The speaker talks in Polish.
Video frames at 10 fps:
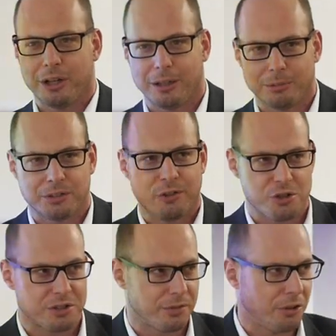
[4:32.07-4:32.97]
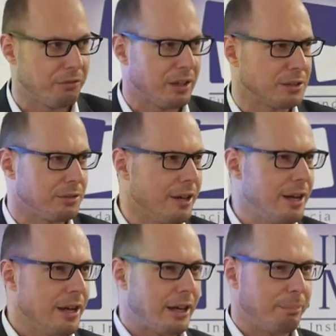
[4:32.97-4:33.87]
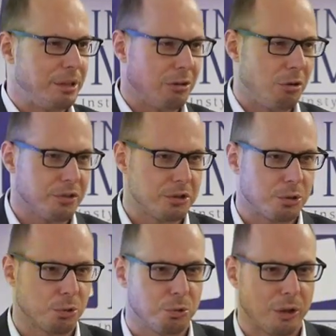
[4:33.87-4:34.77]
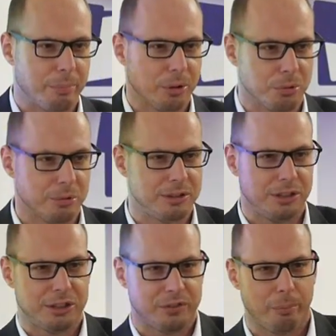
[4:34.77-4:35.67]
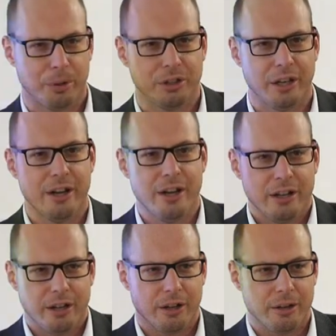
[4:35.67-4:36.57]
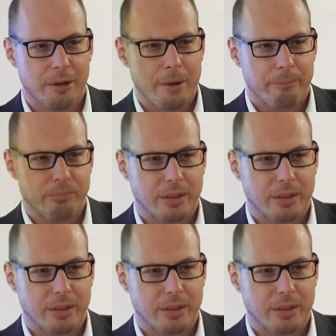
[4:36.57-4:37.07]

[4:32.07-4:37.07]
mogę tam stworzyć swoją własną kapitałową strukturę produkcji i swobodnie e,